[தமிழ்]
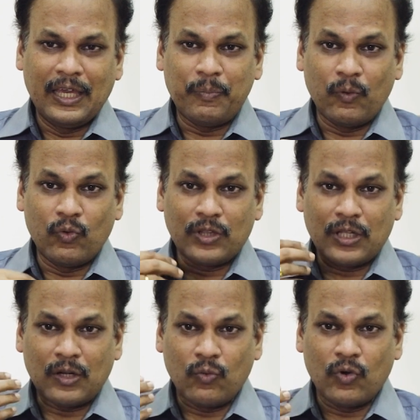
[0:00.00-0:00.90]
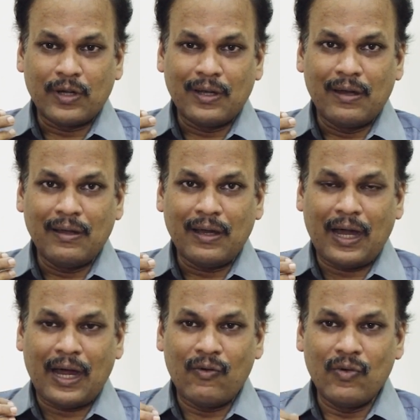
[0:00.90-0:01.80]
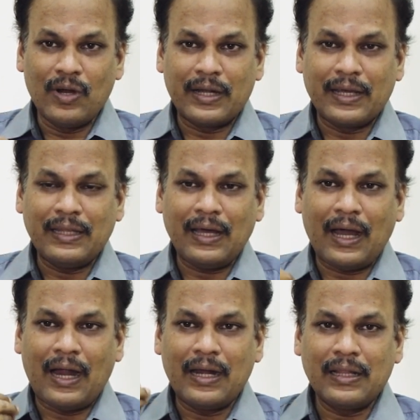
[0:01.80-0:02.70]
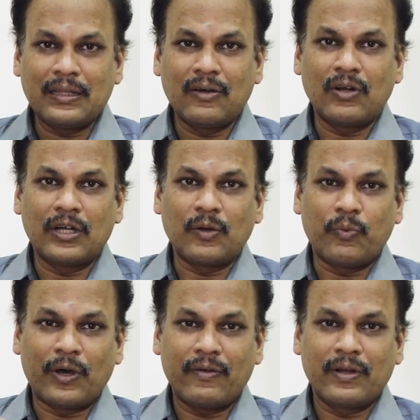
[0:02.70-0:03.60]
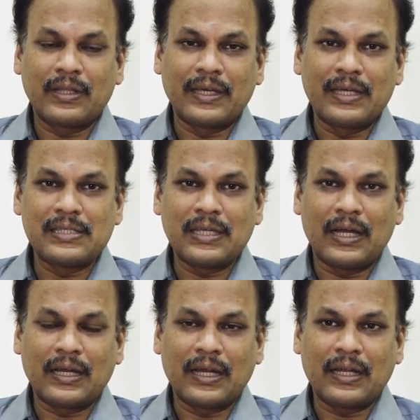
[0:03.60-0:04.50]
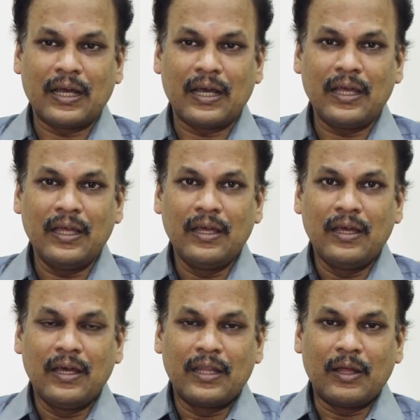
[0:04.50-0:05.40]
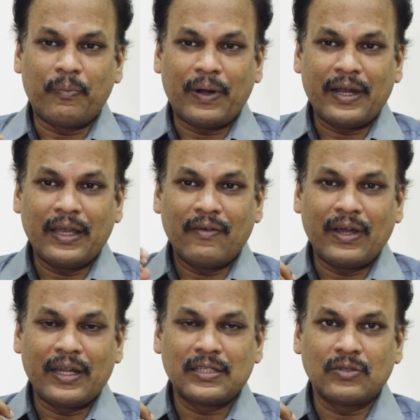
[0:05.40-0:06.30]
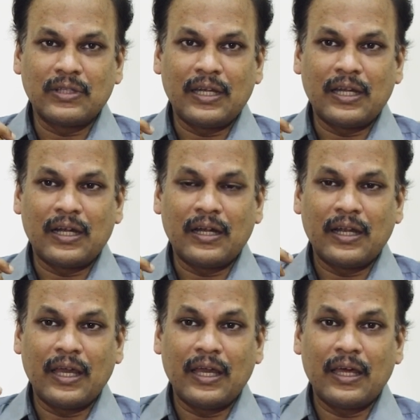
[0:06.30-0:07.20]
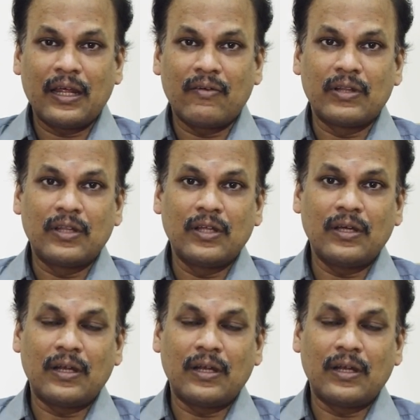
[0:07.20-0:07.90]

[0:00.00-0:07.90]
இப்போ ஒருத்தட்ட ஒட்டினாலும் அவங்கள்ட்டேருந்து அடுத்தவங்கள்ட்ட பரவறதுக்கு ஈஸியான்னு கேட்டால் இந்த பழைய வைரஸ் வந்து என்னென்னா நேராக வந்து